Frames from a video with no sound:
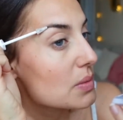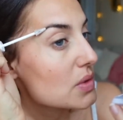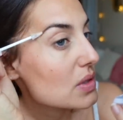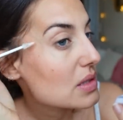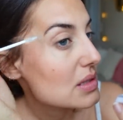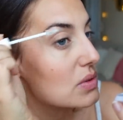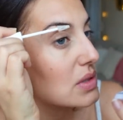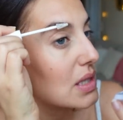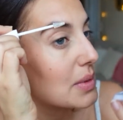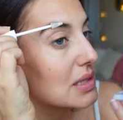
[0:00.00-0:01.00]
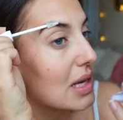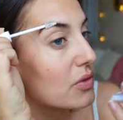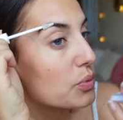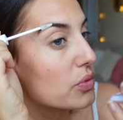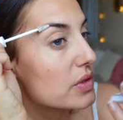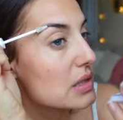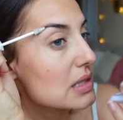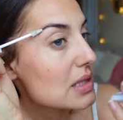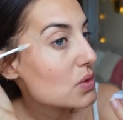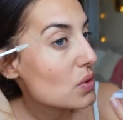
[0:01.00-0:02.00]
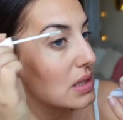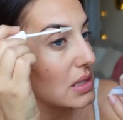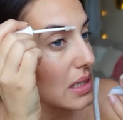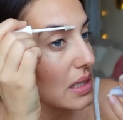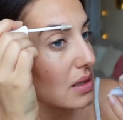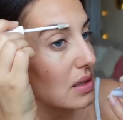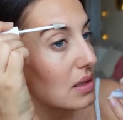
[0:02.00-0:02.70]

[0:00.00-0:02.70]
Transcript: mais c'est aussi un mascara que vous pouvez utiliser sur les cils. Hein.